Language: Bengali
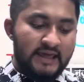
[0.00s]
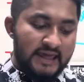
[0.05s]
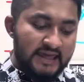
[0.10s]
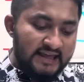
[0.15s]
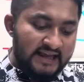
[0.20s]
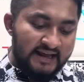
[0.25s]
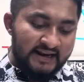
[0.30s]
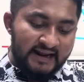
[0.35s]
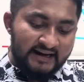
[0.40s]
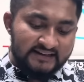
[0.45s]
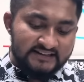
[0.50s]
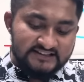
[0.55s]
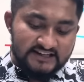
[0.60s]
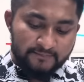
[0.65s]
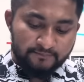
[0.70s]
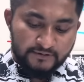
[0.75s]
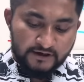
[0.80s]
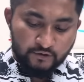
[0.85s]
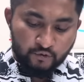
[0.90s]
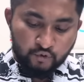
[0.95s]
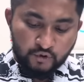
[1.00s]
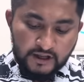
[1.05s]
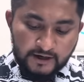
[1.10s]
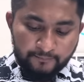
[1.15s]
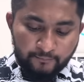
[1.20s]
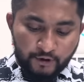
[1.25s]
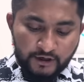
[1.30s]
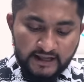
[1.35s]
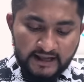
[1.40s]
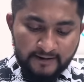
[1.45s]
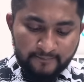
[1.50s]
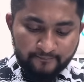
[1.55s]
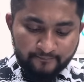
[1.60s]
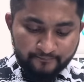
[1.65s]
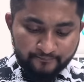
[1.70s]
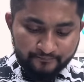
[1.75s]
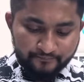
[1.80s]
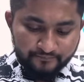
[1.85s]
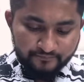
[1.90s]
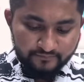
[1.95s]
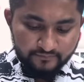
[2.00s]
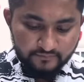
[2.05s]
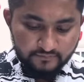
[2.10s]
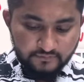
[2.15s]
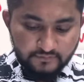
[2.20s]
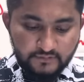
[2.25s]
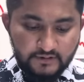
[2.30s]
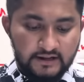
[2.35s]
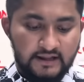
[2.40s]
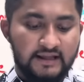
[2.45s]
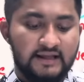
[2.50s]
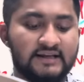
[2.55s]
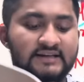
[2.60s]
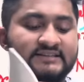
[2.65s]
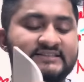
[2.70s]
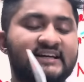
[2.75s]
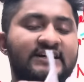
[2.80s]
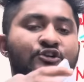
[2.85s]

এইখানে একটা চ্যাপ্টার খোলার পরে যে